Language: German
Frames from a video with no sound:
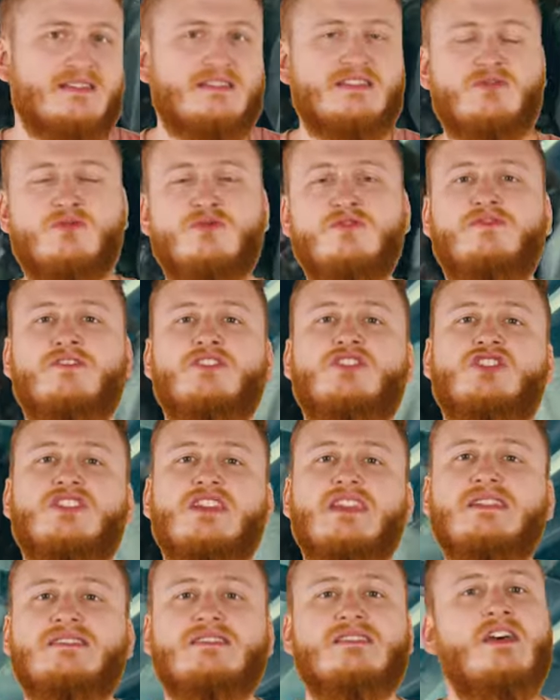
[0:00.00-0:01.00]
sich gut
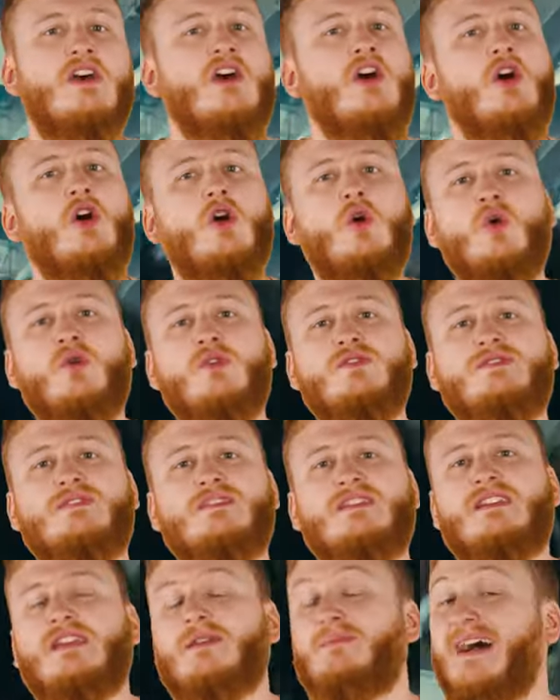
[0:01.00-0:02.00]
versteht
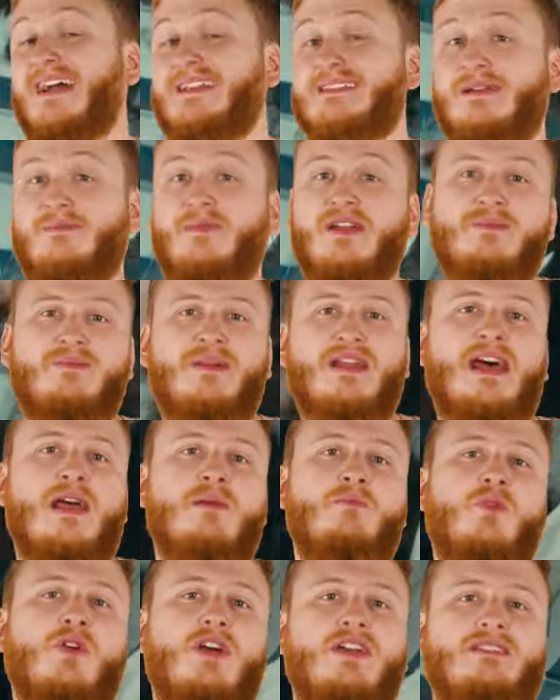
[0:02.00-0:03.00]
und gemeinsam eben an
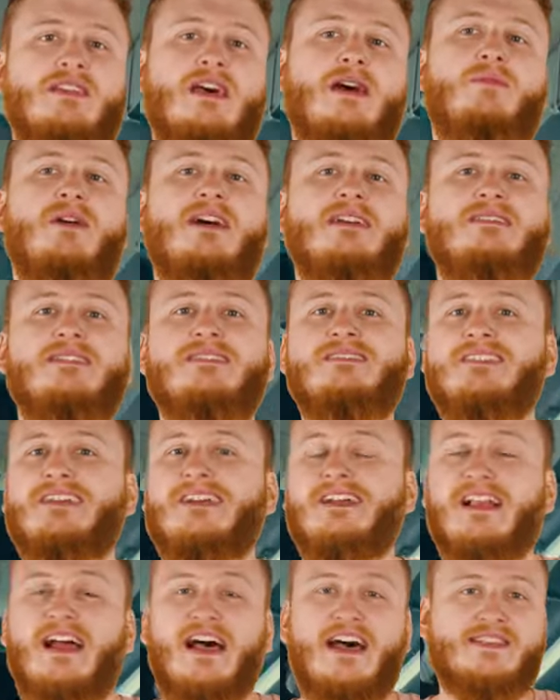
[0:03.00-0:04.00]
einem Projekt arbeitet.
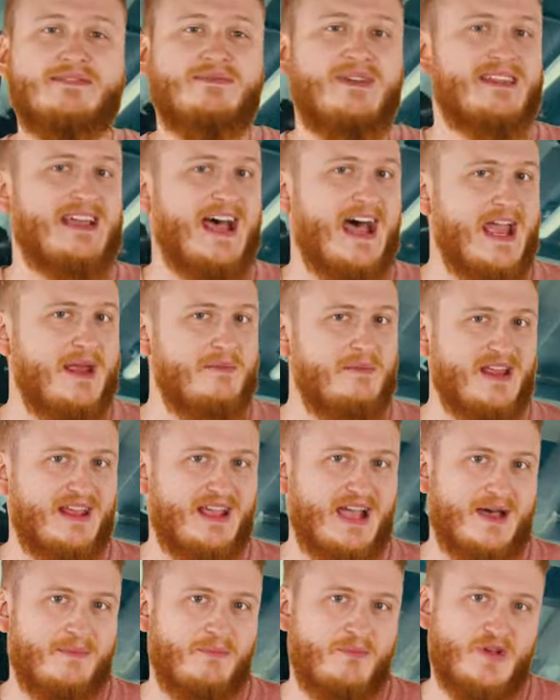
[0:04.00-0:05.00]
Also wer da
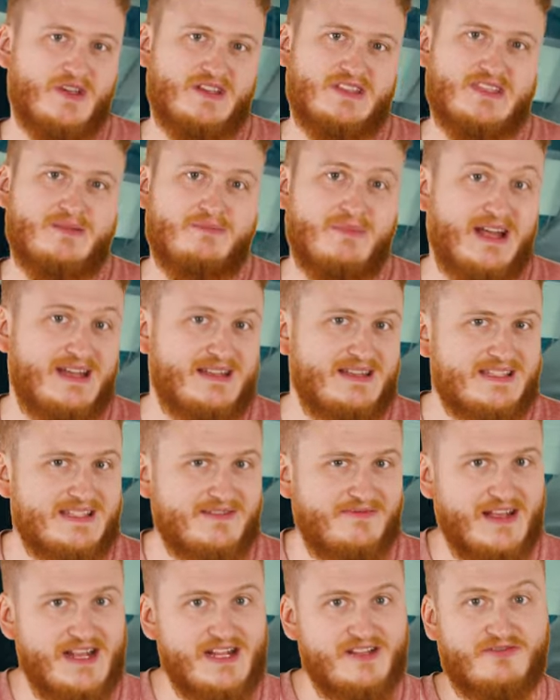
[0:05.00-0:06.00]
Einblick haben möchte, mal in
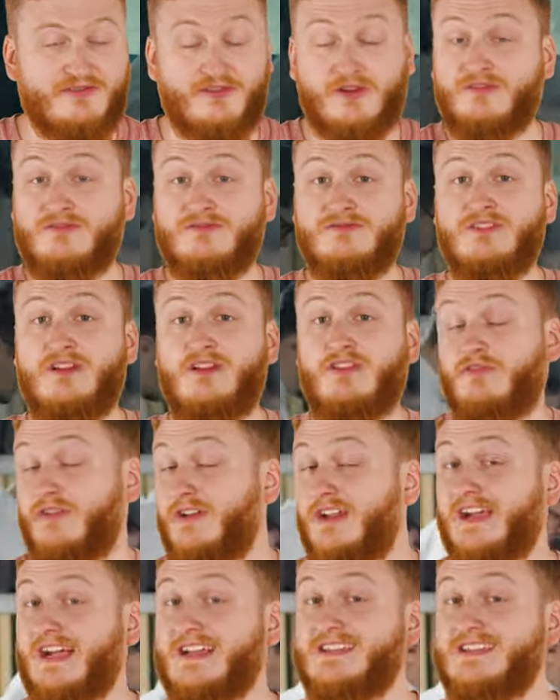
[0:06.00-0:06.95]
diese Welt von, von der